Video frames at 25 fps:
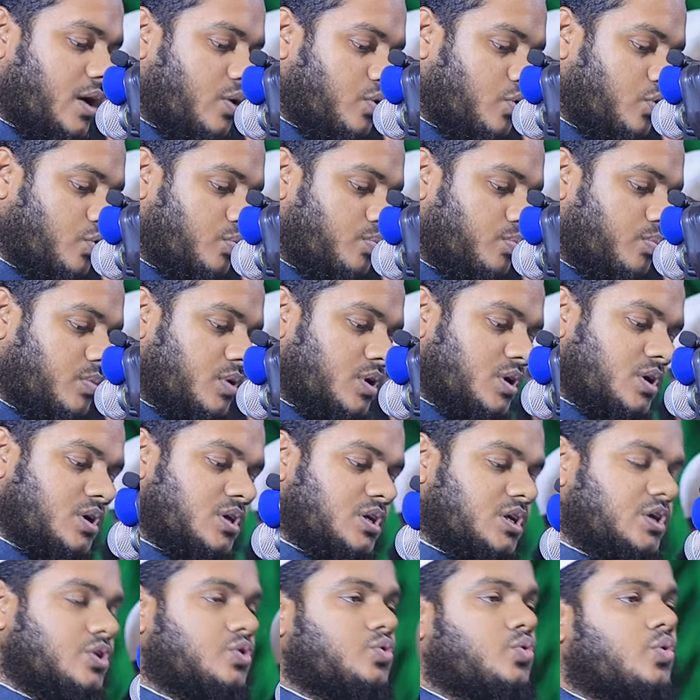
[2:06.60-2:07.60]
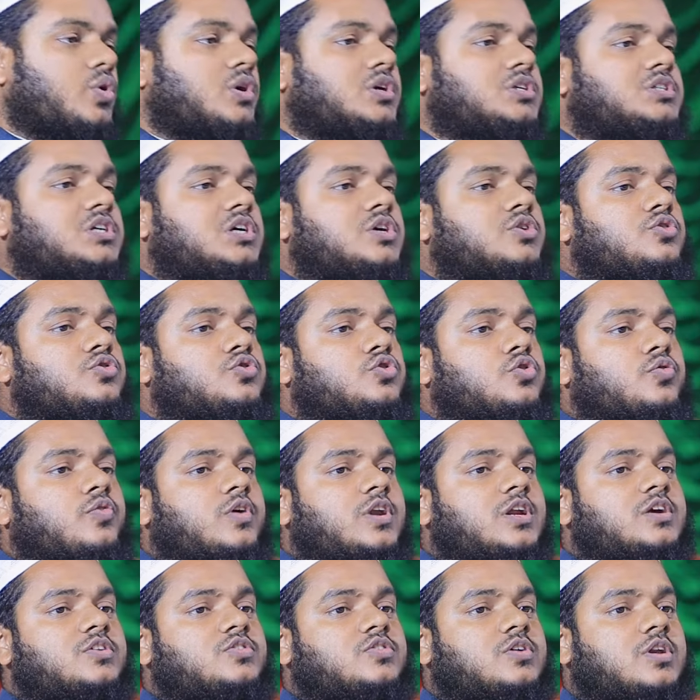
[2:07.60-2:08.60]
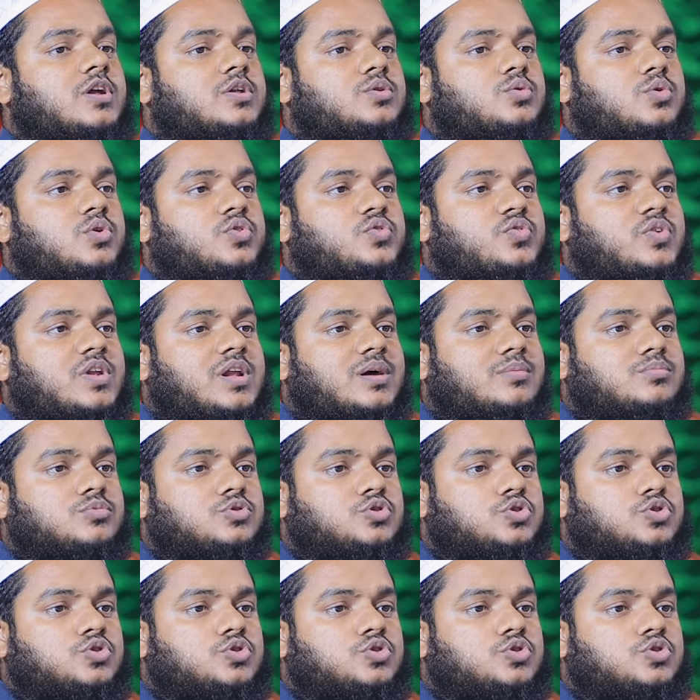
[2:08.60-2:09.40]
ইয়াকুব কিন্তু ওই যে ইউসুফ আলাই সালাতাম